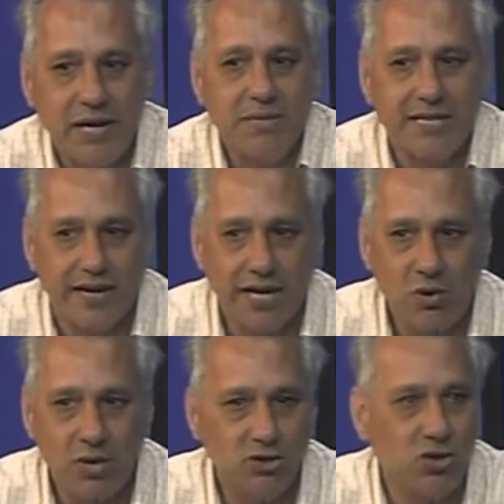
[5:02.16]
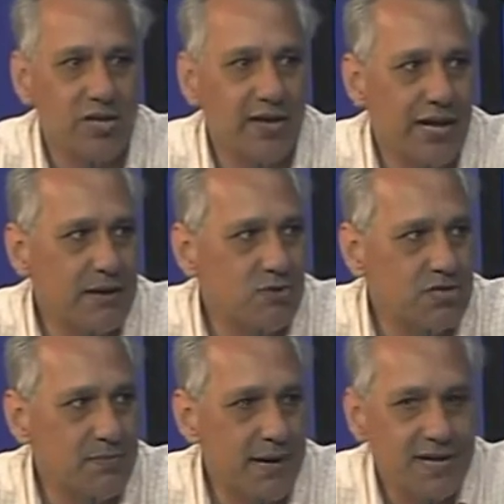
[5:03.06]
herramienta recaudatoria de la
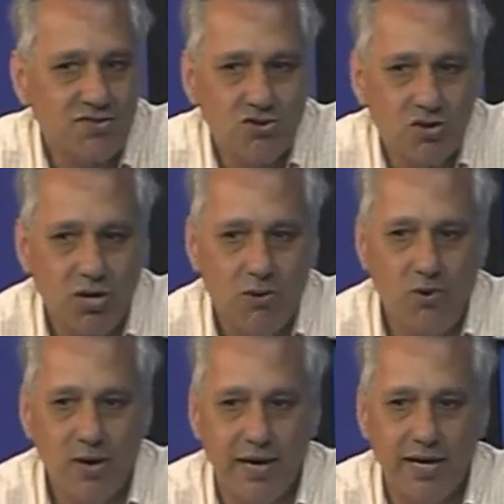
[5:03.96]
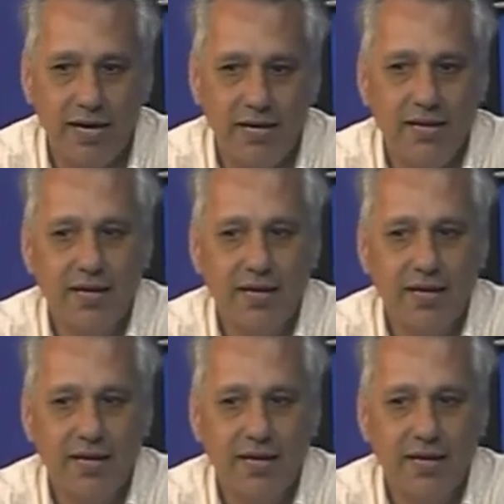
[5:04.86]
municipalidad, sino lo que busca es que